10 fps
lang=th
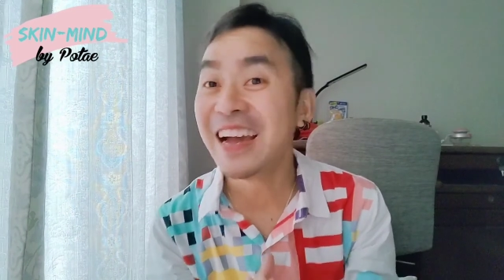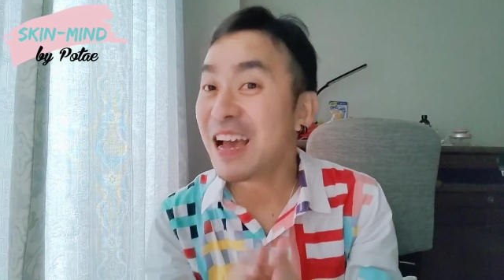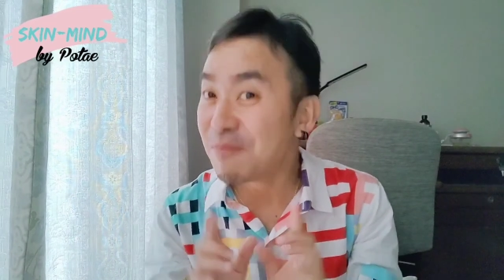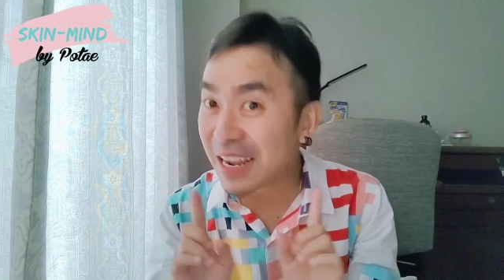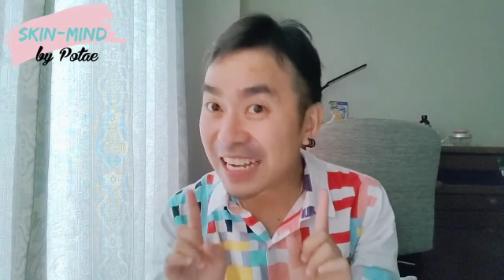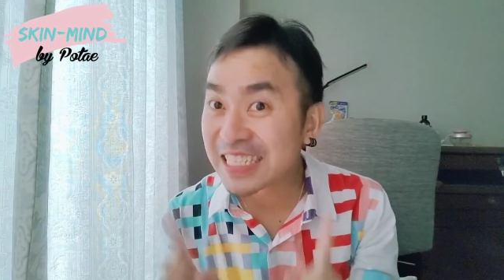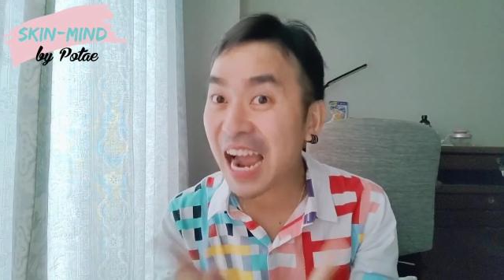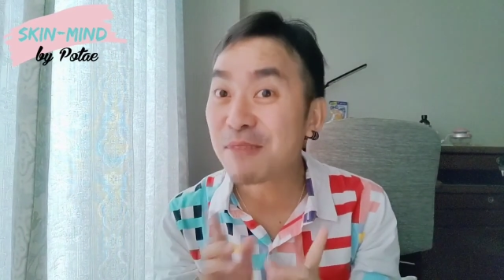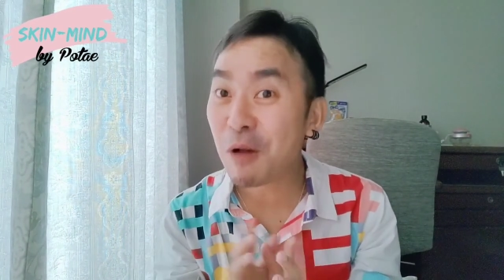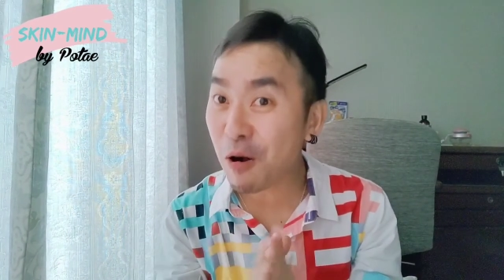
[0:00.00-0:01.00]
ไม่ได้ใช้
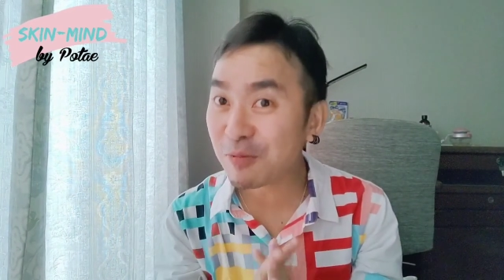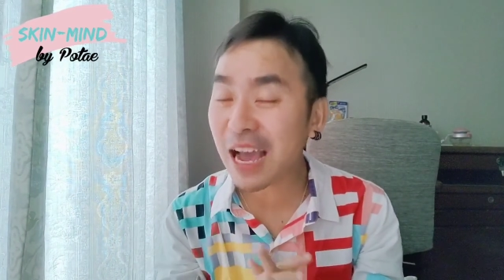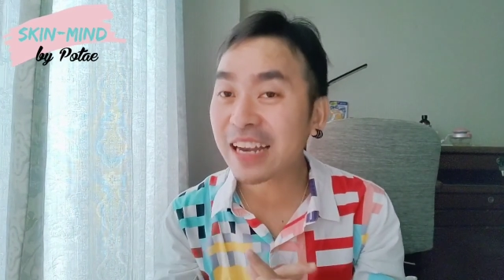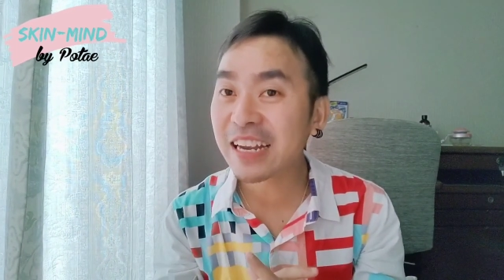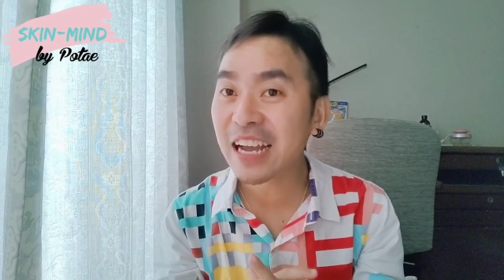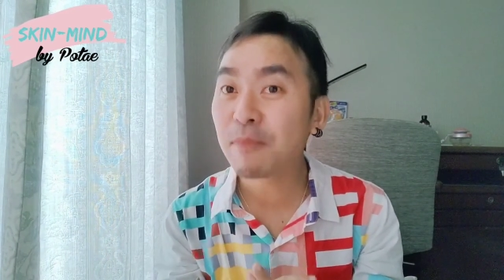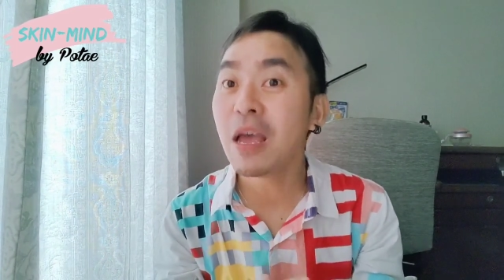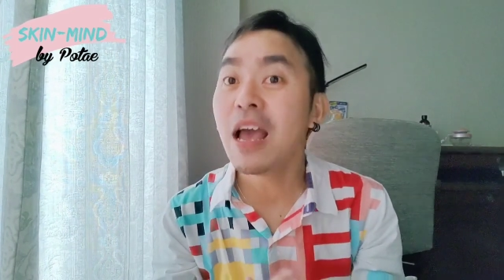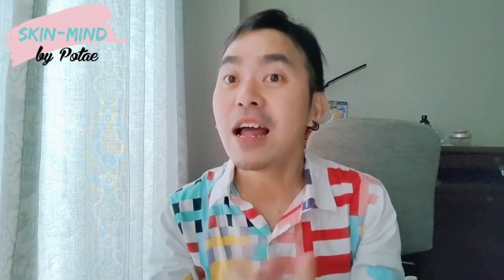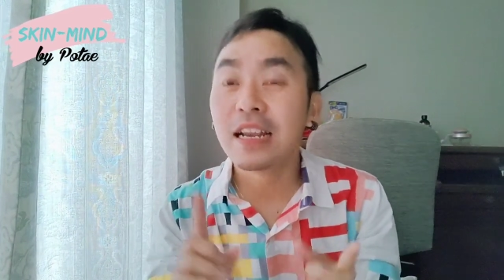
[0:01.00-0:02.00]
พร้อมกันนะครับ
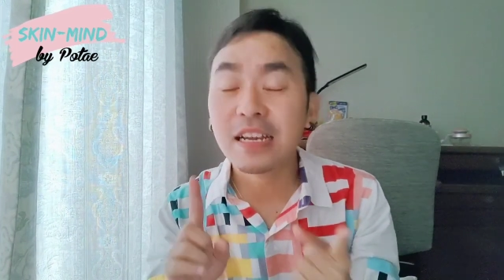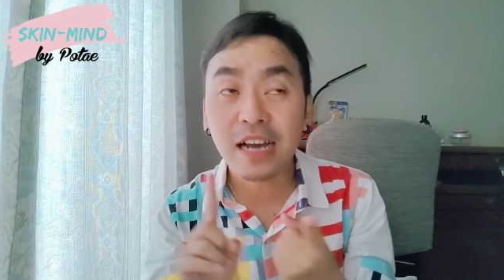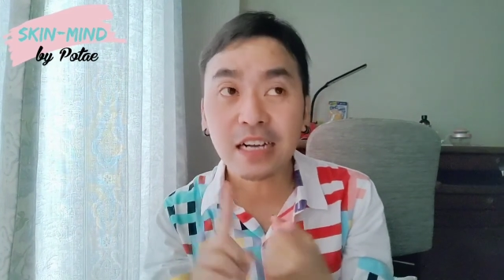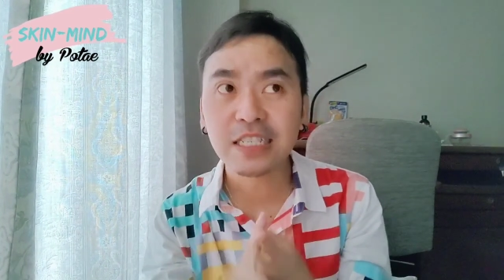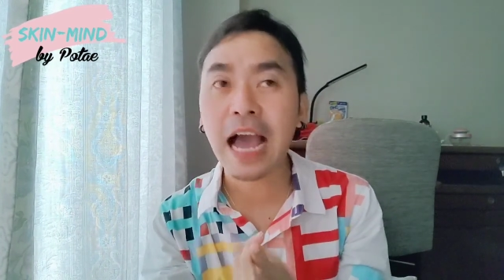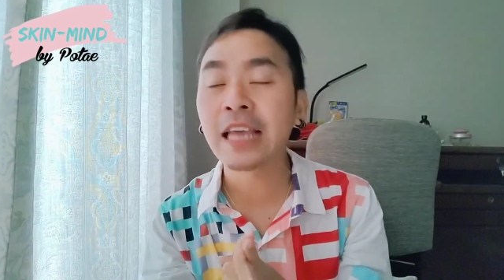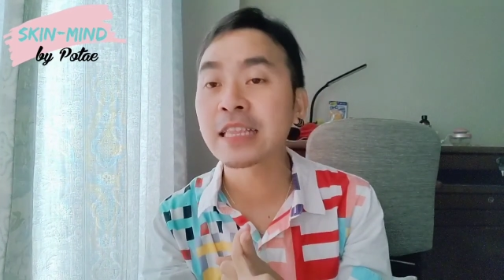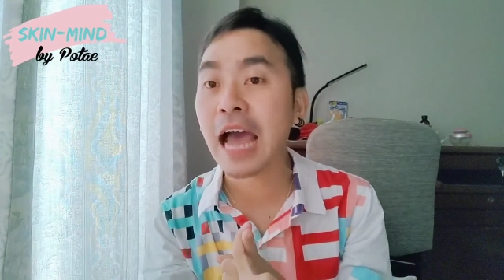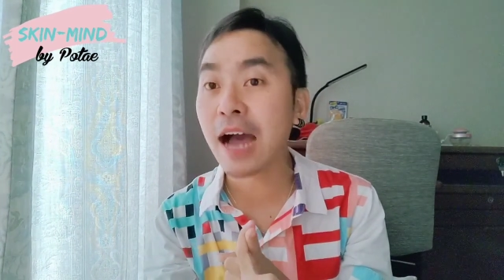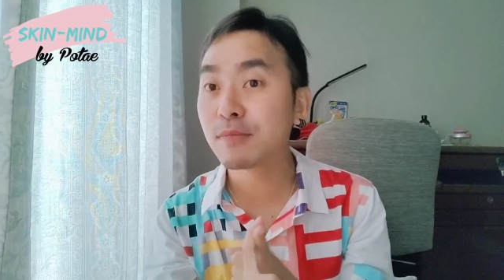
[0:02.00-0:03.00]
เลือกใช้
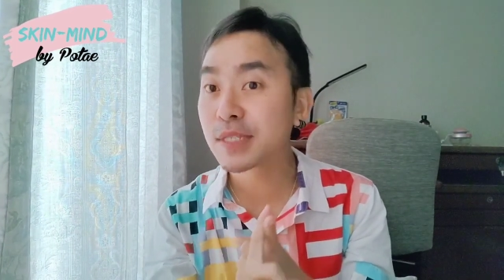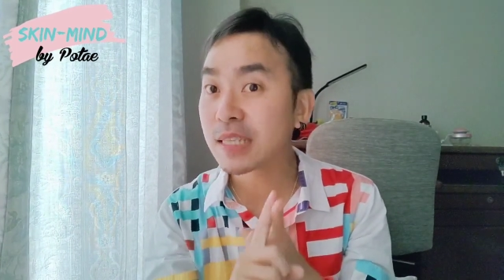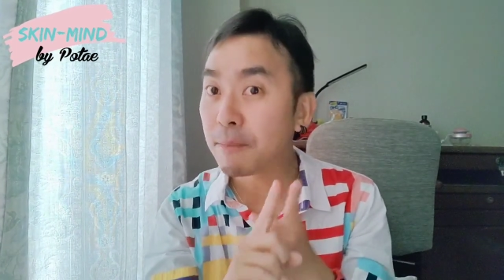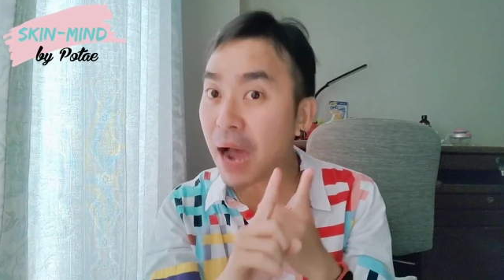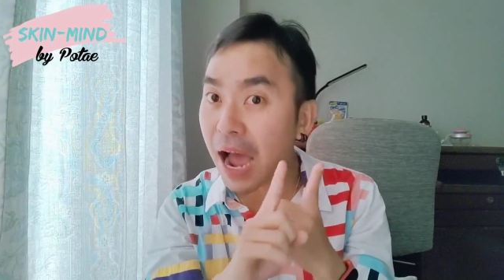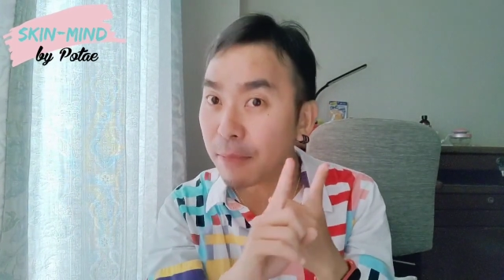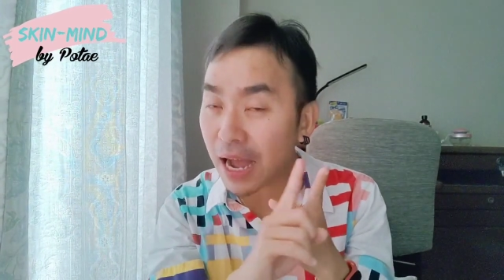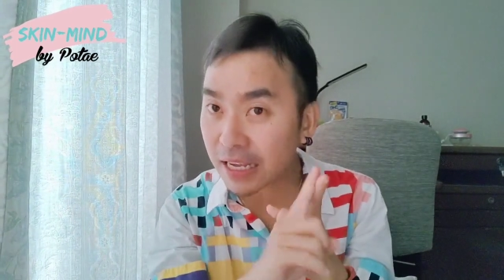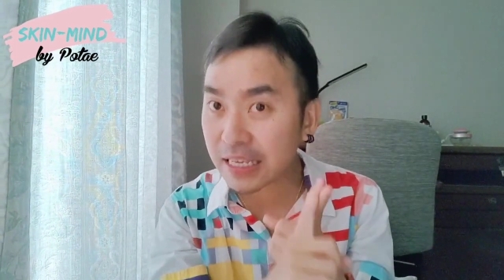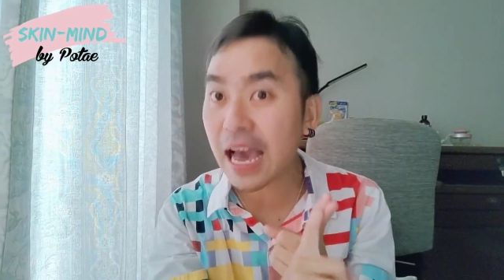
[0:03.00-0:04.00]
ตามสภาพ
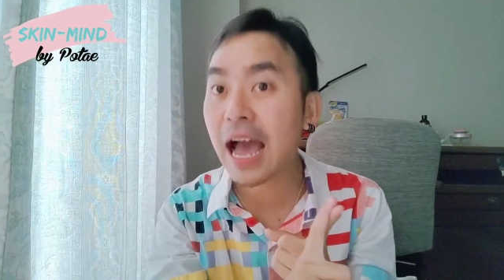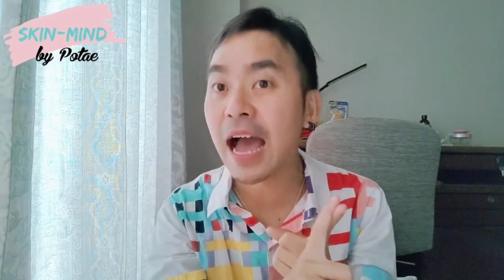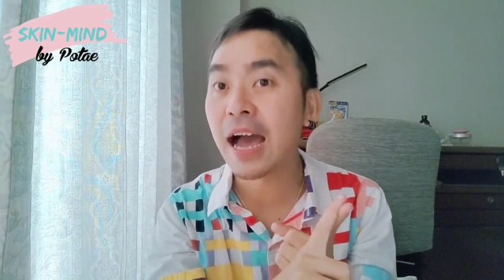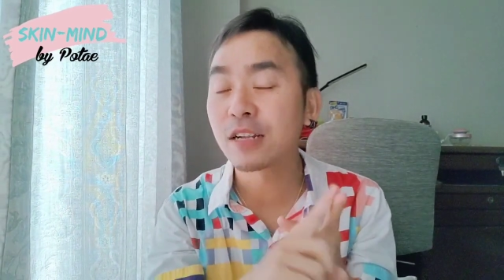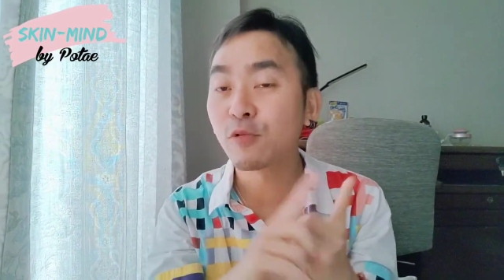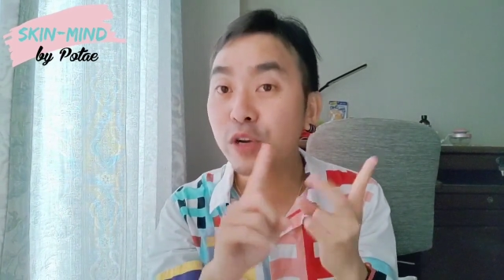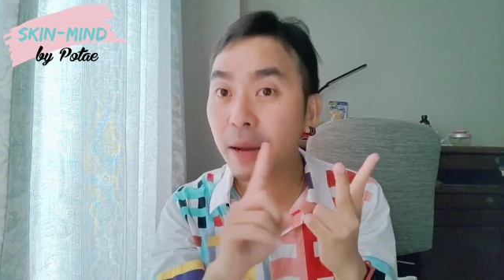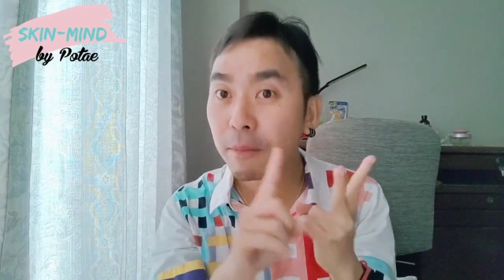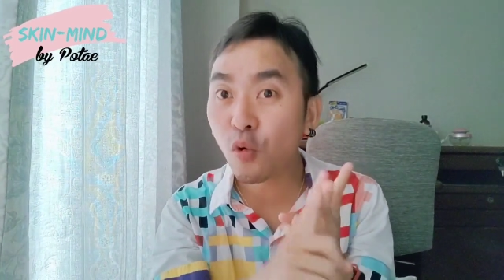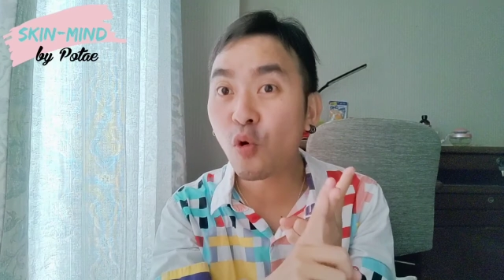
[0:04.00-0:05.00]
อากาศอุณห
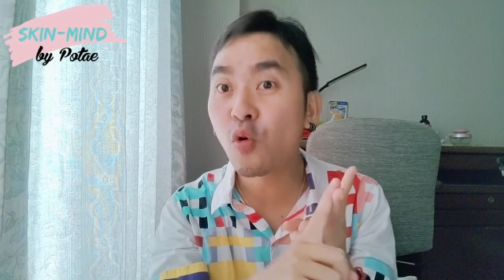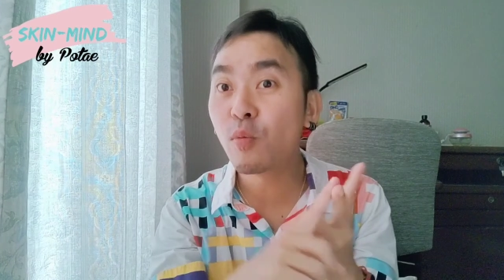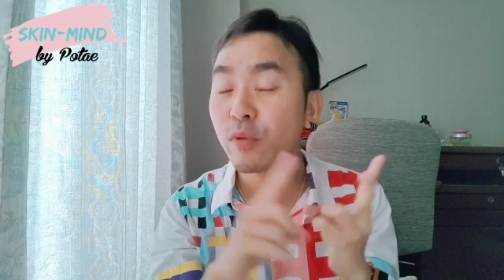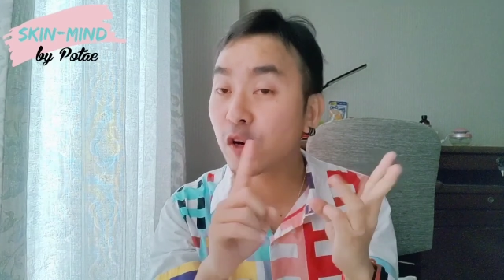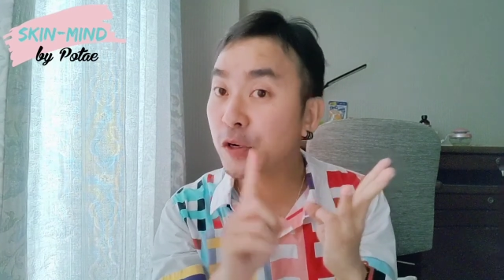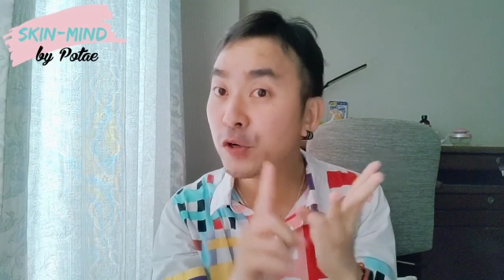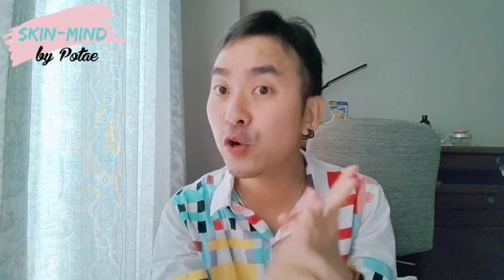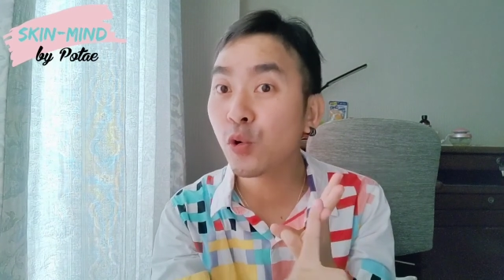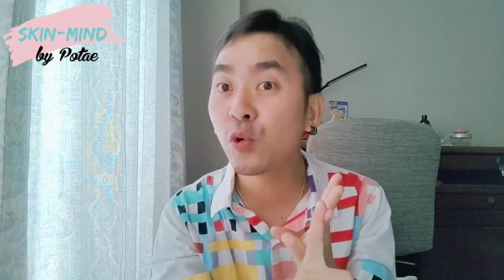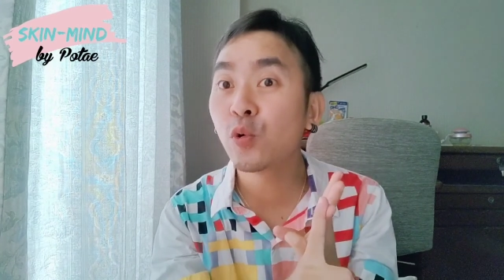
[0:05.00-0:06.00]
ภูมิฤ
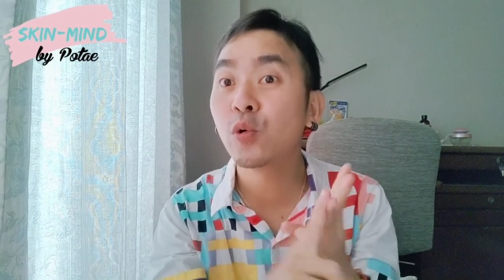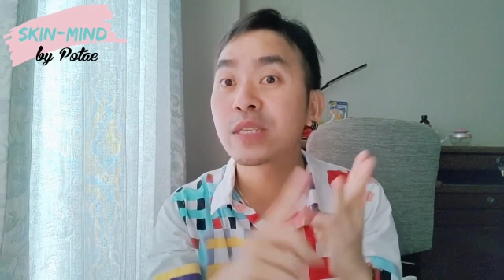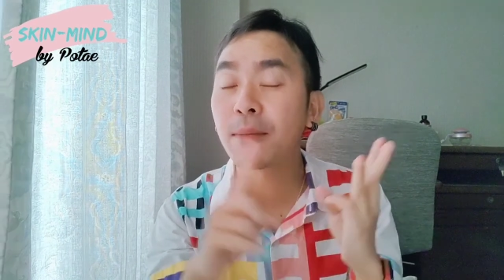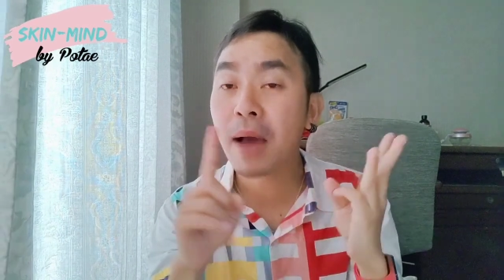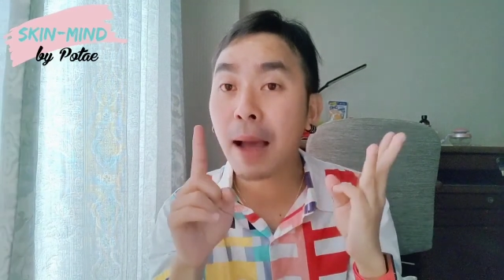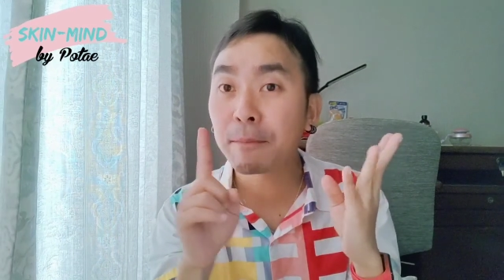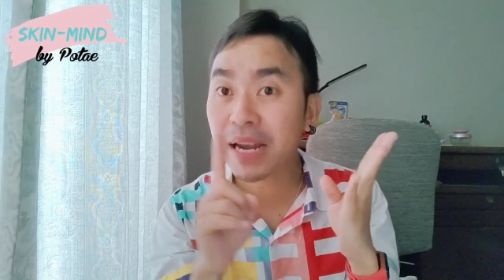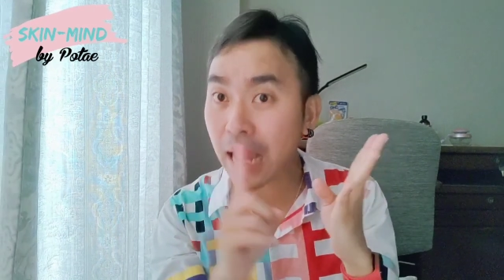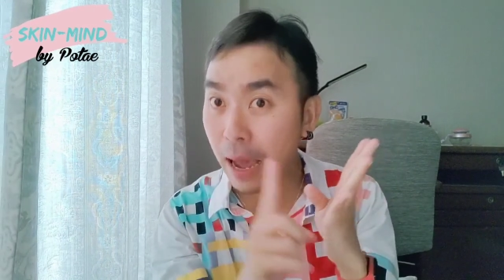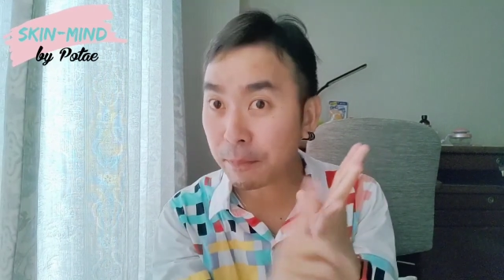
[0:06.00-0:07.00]
ดูสภาพปัญ
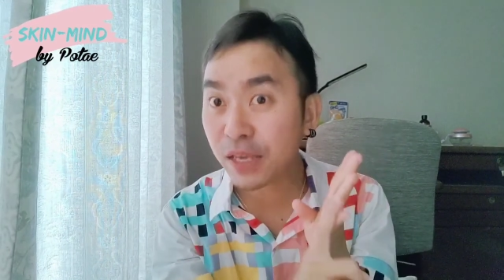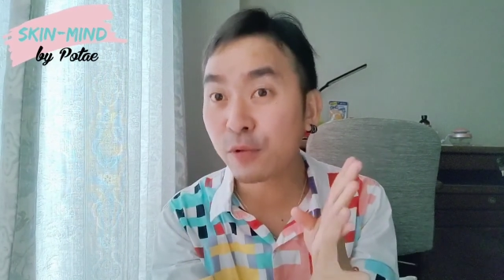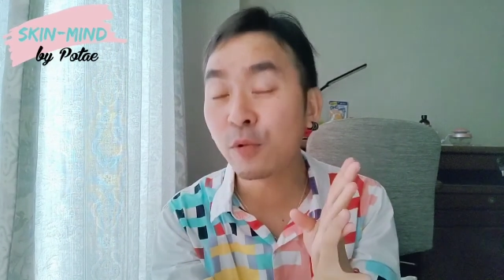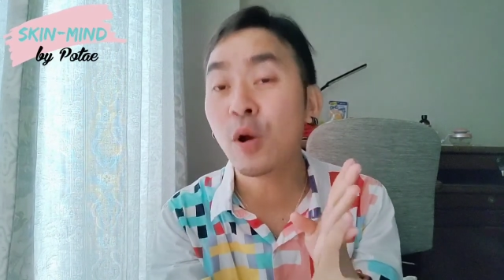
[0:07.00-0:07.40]
หาผิว